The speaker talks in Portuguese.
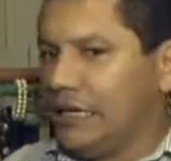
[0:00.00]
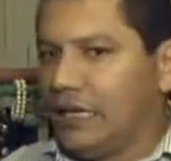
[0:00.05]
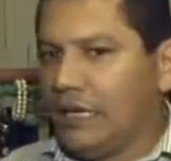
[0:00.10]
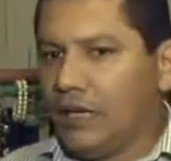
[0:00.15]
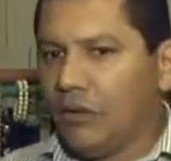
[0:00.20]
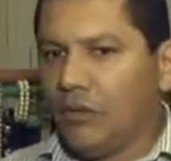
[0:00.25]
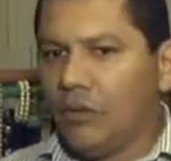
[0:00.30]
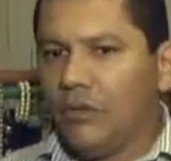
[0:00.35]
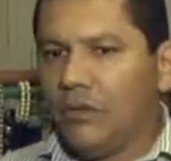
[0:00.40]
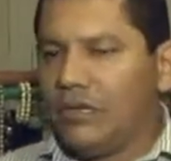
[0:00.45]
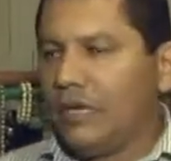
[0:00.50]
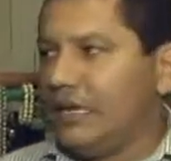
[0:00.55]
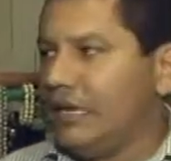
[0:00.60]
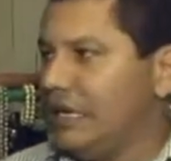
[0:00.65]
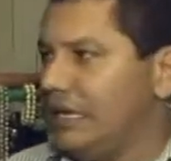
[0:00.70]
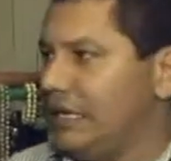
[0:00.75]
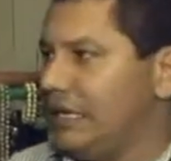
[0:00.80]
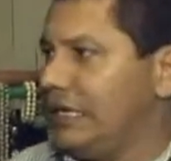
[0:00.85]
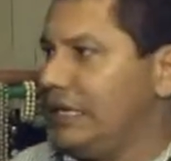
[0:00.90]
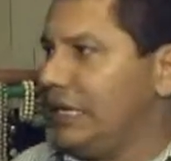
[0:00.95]
É com muita
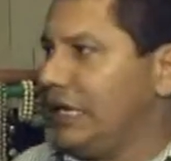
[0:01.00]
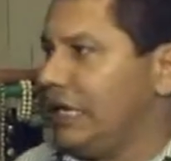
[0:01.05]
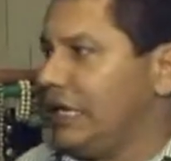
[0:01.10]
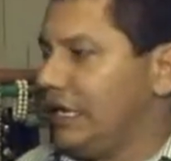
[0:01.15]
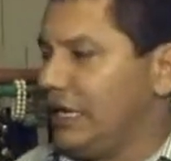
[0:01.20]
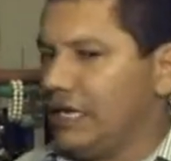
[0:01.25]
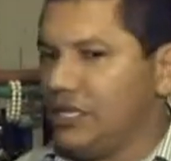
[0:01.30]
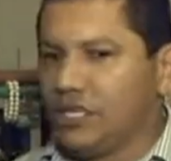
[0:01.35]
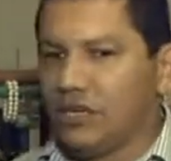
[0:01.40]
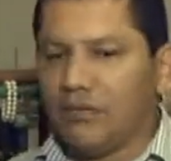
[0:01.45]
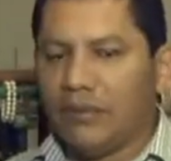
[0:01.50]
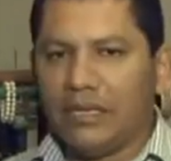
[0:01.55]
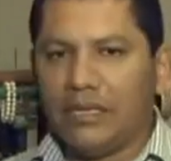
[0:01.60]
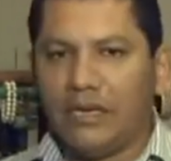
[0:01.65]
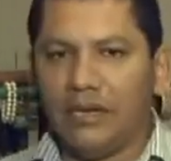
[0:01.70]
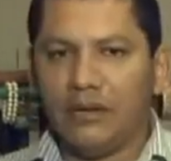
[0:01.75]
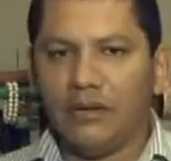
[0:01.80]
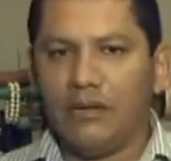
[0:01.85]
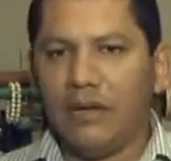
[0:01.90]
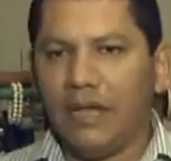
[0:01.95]
alegria que a Igreja
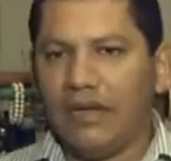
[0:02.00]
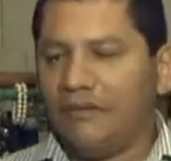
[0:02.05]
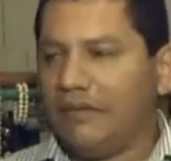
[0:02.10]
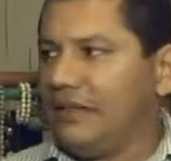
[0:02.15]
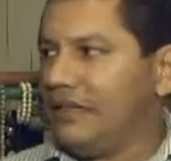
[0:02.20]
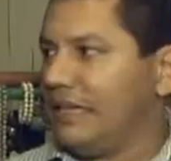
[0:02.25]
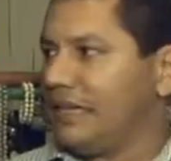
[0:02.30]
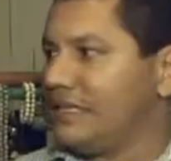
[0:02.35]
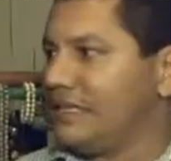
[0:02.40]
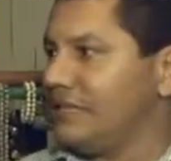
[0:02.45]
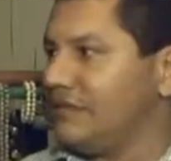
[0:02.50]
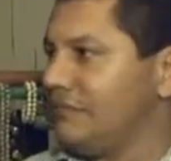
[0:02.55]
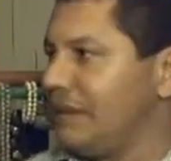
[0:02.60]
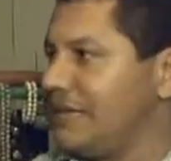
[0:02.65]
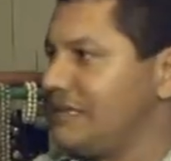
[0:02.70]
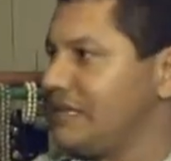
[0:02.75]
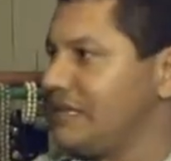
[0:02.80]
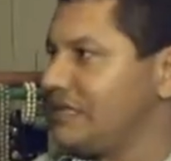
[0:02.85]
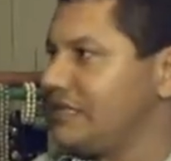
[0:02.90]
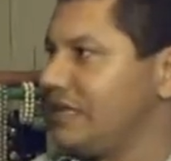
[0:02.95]
Quadrangular vem trazendo
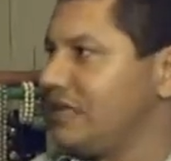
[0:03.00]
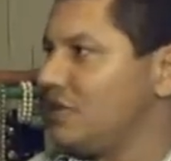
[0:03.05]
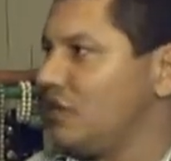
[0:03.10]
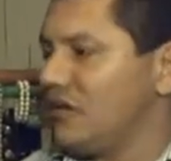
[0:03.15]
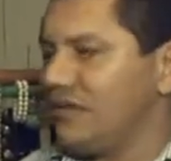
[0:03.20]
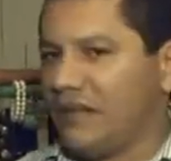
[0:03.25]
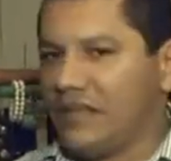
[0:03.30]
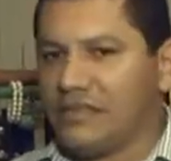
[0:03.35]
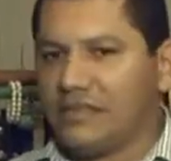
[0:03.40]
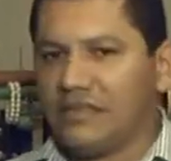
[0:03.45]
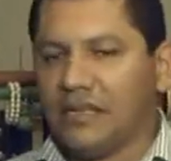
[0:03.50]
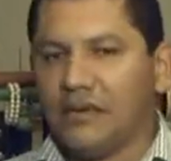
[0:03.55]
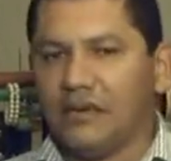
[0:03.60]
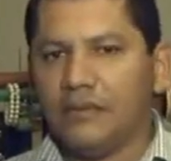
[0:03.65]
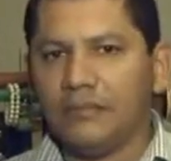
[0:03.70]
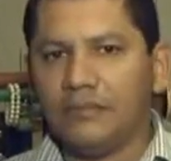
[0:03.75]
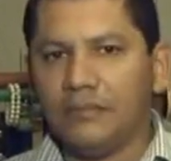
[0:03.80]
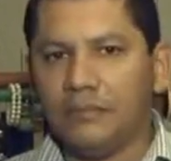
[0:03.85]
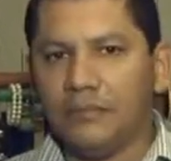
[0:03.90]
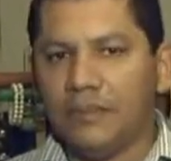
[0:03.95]
mais essa
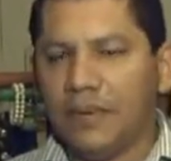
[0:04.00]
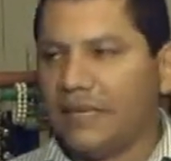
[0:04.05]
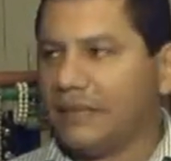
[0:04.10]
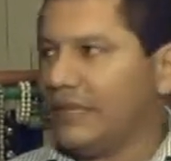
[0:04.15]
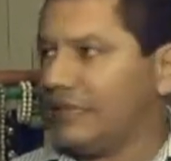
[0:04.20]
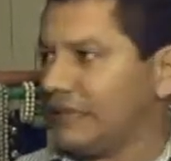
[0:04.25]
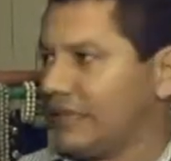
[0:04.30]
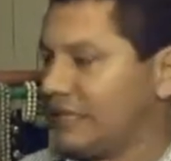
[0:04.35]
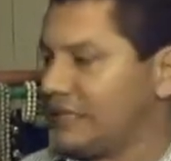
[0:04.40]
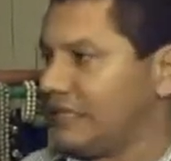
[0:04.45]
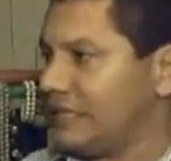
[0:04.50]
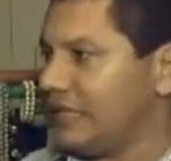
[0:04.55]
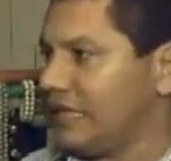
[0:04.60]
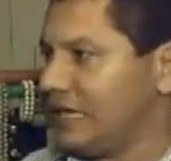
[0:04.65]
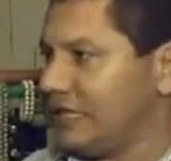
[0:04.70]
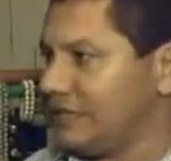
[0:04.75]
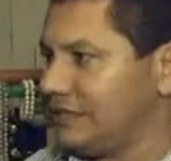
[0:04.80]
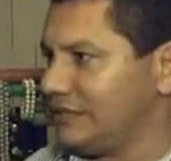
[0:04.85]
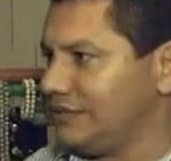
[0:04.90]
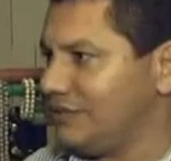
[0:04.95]
inovação para dentro da
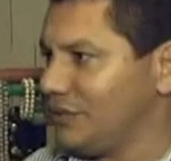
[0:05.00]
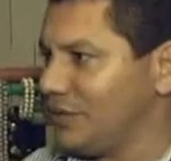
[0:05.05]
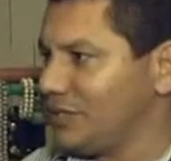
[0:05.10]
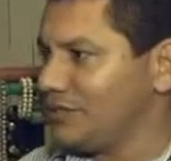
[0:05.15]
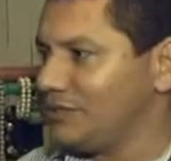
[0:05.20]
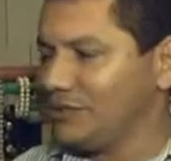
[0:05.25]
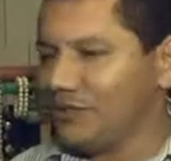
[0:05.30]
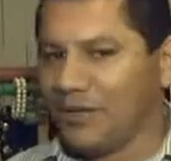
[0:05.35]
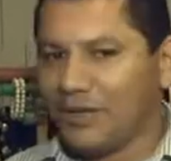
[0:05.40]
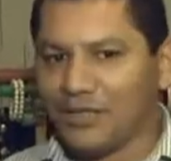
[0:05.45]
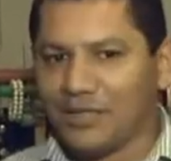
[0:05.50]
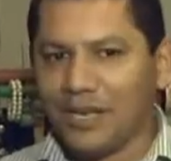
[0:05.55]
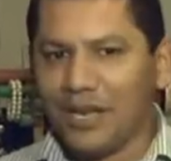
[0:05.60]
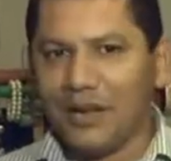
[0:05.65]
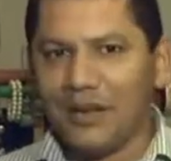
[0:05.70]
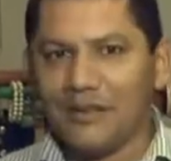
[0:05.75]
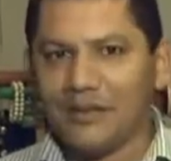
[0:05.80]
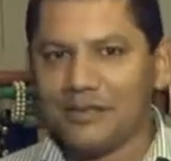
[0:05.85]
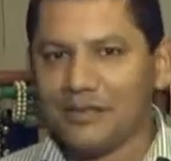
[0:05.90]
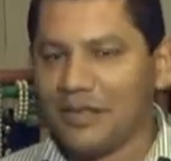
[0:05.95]
cidade. Nós, nós já
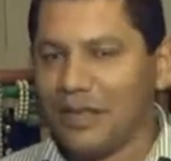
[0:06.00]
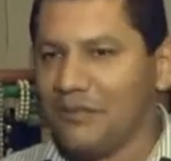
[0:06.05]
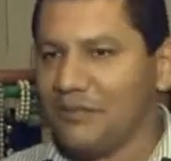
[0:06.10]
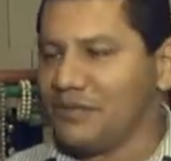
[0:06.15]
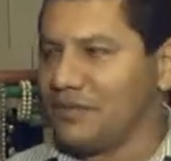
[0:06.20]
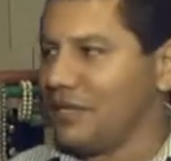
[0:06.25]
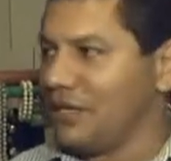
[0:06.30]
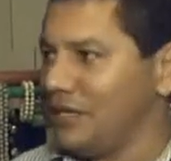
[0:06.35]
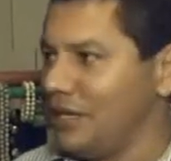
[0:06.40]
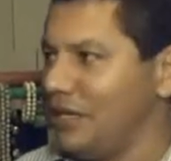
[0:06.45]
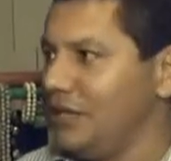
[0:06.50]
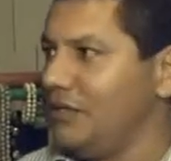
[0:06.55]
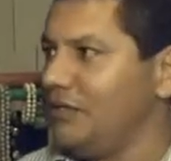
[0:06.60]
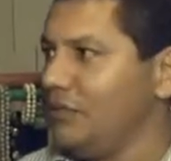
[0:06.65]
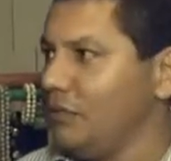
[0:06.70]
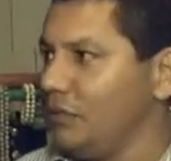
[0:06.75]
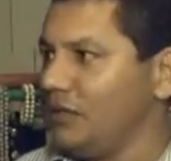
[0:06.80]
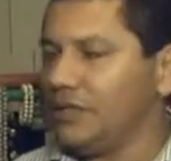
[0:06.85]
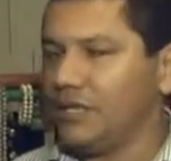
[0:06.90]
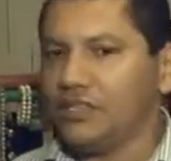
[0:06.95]
lançamos
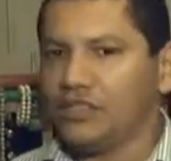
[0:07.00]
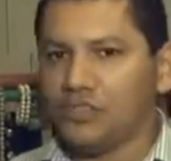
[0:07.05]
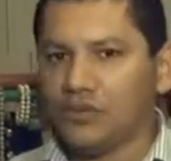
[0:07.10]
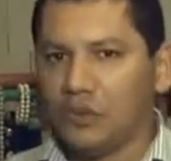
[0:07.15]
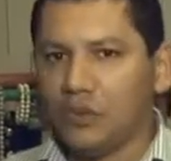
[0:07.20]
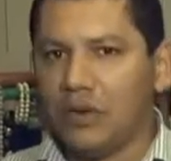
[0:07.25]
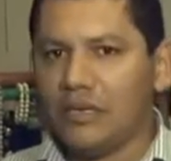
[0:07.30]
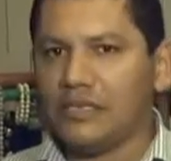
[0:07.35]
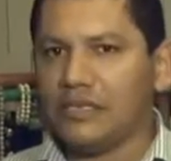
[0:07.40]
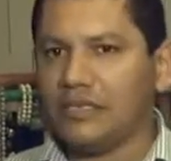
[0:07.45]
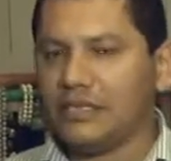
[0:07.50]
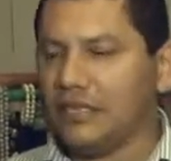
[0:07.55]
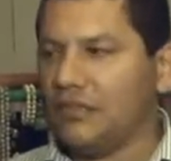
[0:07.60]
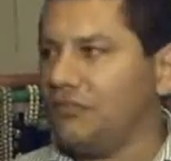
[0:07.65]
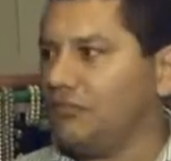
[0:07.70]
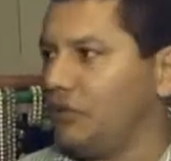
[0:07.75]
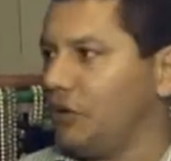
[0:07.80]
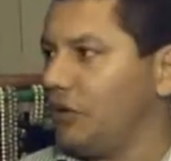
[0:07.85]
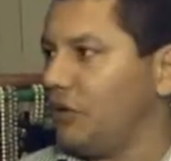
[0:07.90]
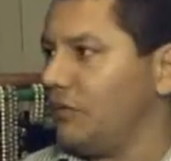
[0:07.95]
aqui outras coisas que
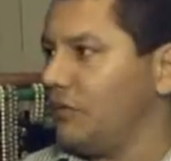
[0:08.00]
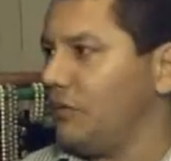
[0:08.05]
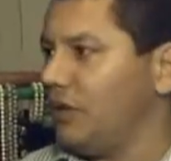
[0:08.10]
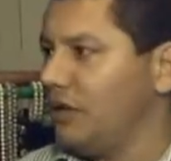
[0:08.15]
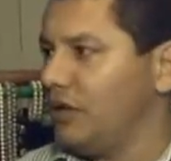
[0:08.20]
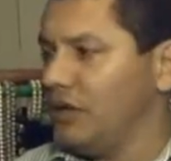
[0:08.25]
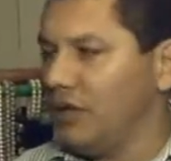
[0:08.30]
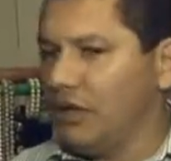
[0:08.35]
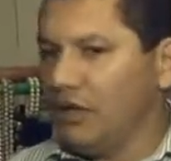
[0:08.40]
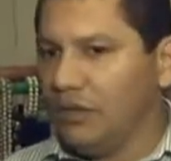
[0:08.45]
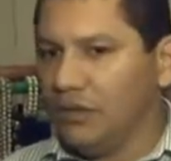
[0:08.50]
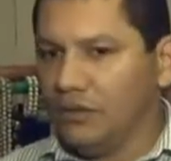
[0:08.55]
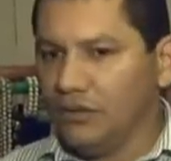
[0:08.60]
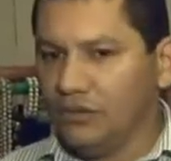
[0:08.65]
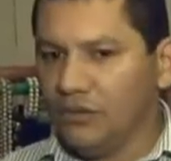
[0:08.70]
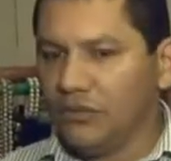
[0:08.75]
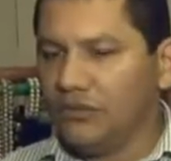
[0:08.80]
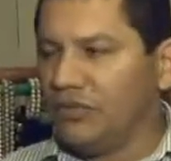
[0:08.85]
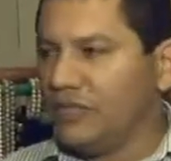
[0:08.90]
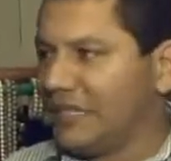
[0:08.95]
foram
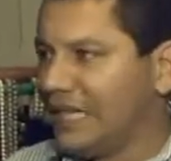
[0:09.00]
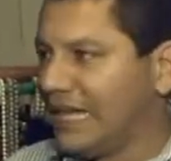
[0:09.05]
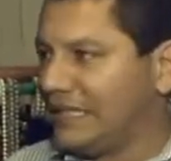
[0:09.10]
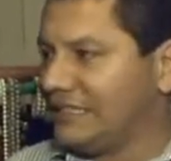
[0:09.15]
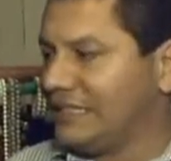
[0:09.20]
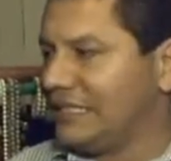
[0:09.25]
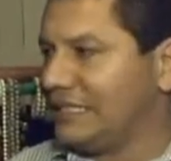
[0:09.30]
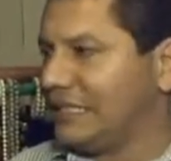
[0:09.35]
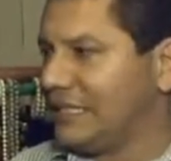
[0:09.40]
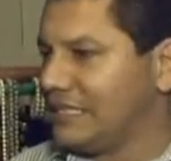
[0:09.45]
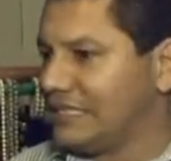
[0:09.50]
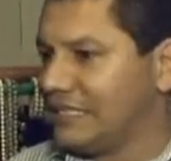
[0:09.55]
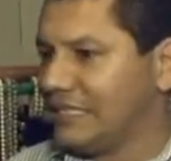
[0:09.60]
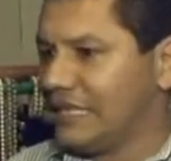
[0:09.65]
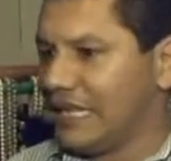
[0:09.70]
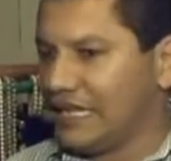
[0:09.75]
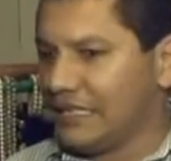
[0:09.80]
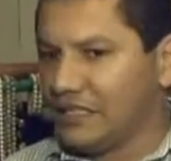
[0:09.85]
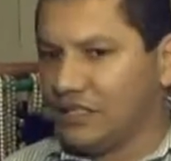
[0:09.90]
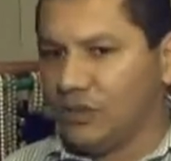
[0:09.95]
novidade dentro da
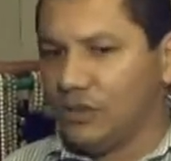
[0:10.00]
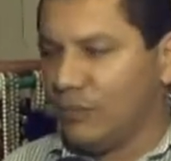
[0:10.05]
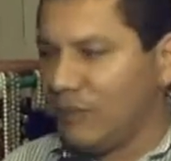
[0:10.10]
cidade.